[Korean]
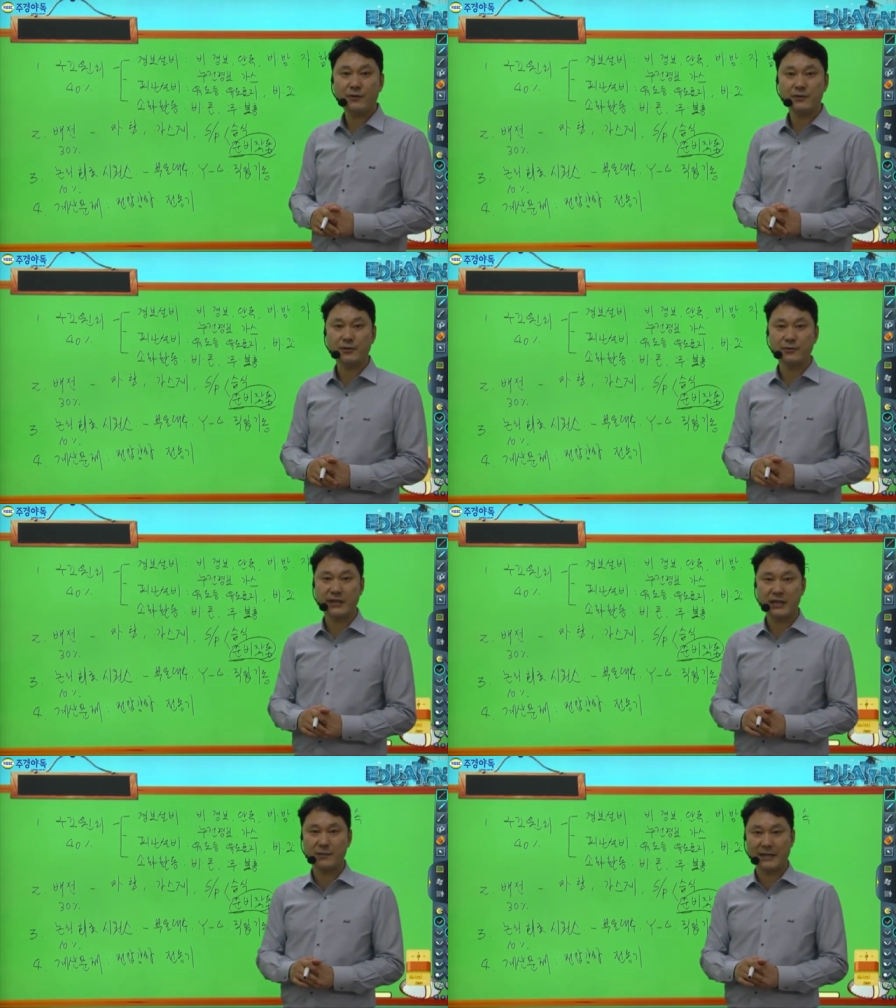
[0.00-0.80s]
어느 정도
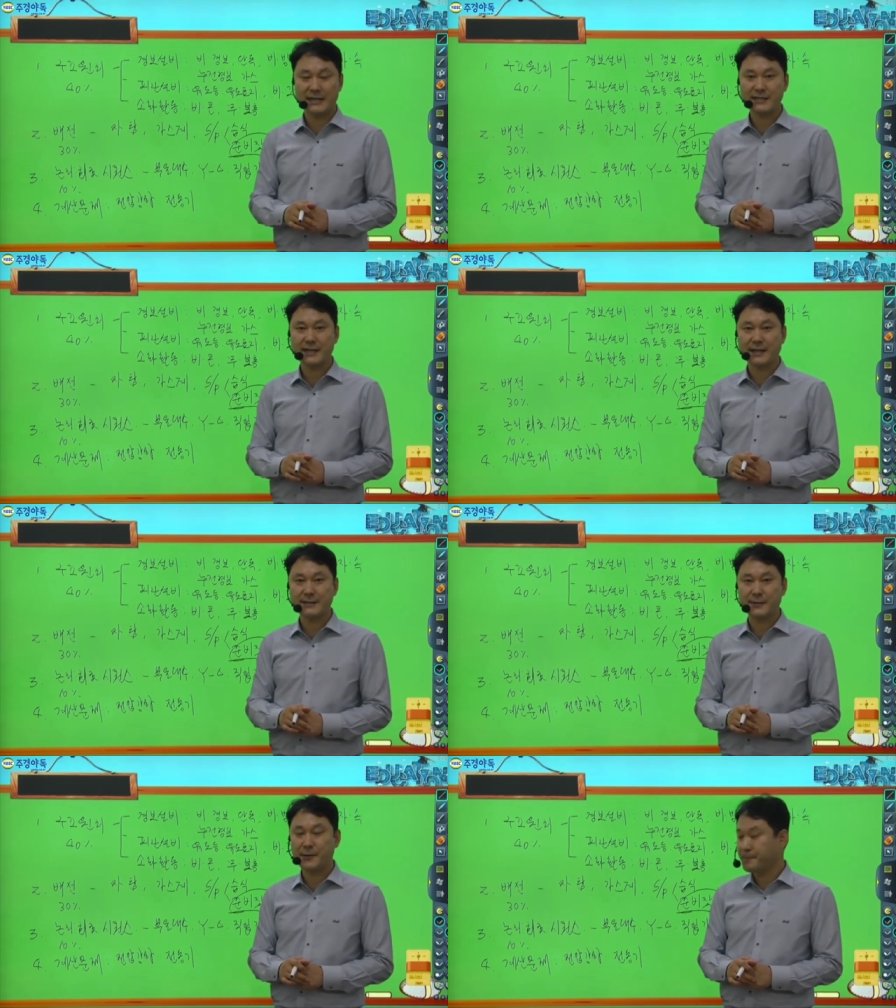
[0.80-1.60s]
이해를 많이 하셔야
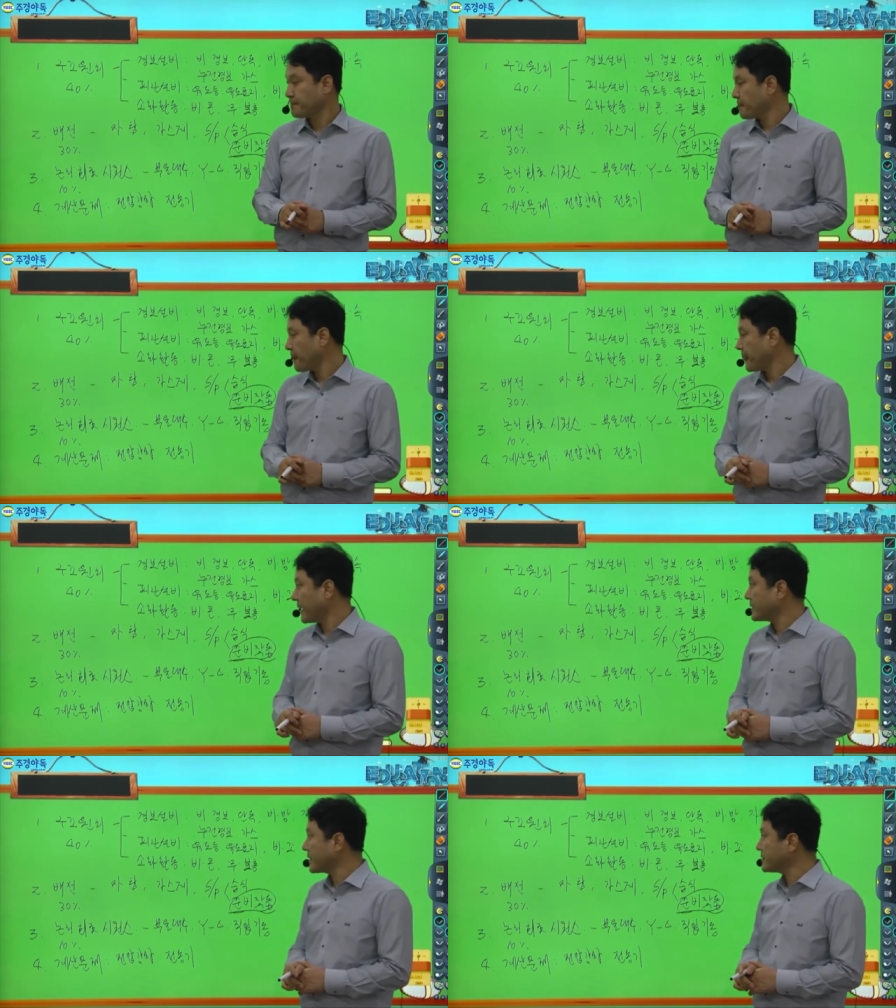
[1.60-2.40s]
되겠죠.
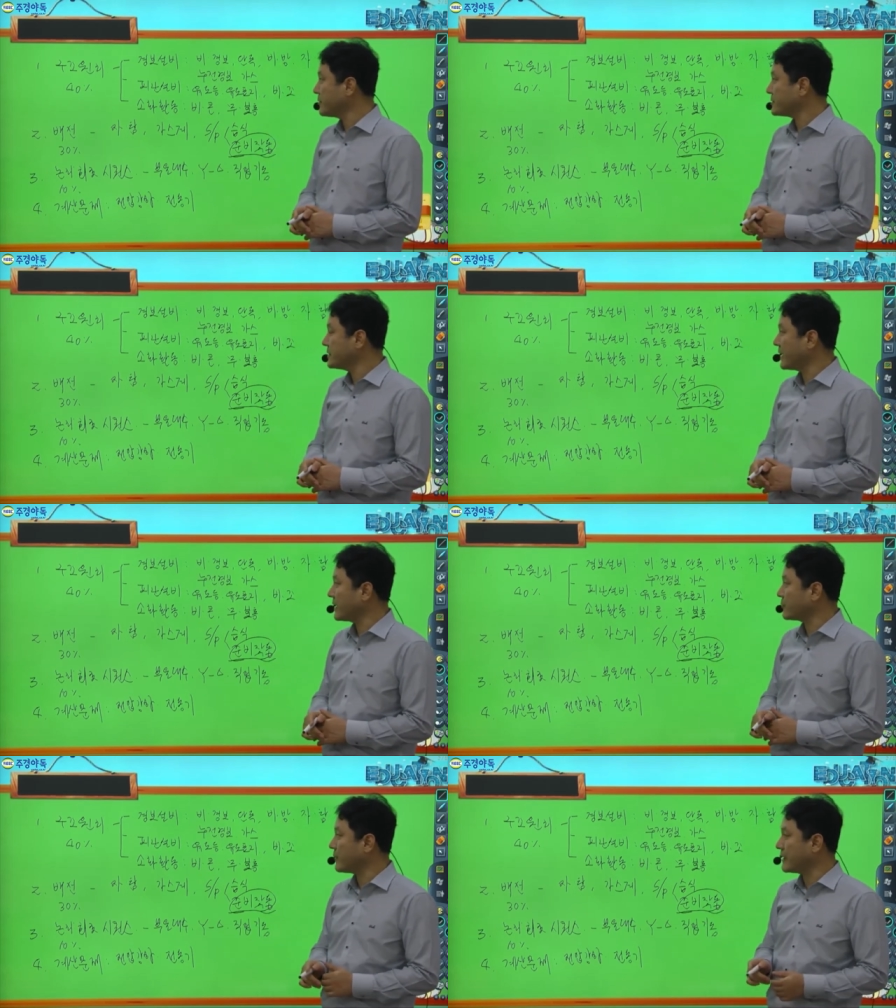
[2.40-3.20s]
자, 그렇게 해서 진행하도록